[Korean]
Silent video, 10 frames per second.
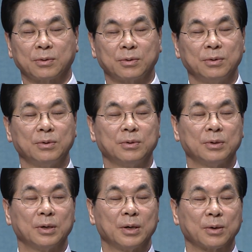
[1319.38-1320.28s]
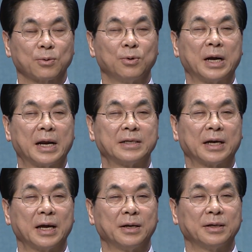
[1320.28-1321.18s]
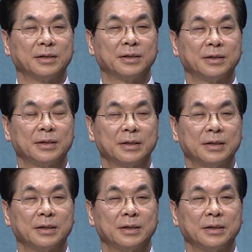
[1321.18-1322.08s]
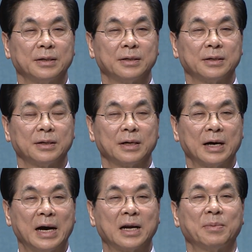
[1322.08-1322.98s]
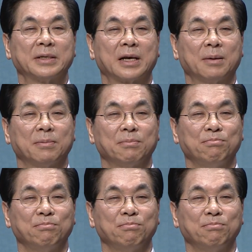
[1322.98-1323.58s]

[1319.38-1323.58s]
그 고난의 자리에 있는 하나님의 사람,